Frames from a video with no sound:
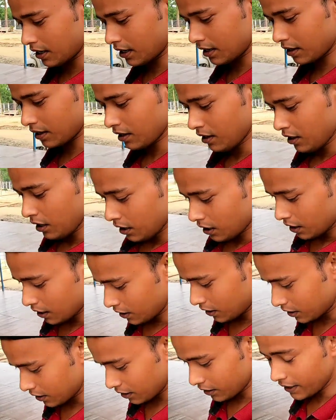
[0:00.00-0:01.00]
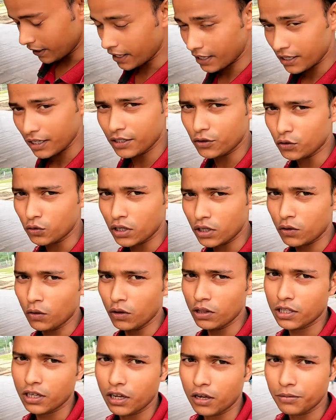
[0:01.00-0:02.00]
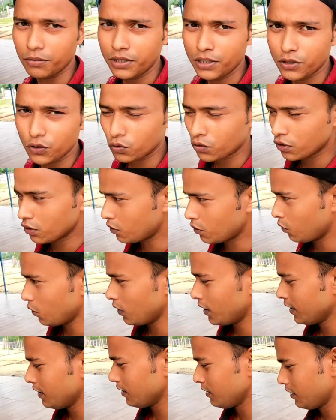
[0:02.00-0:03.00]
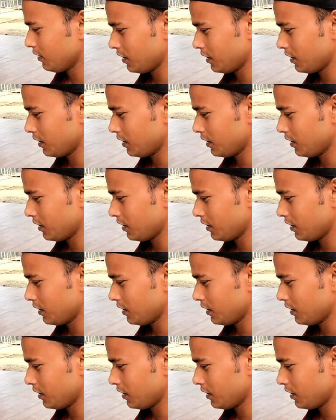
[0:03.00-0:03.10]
আর এখানে জুতা খুলতে হবে জুতো খুলে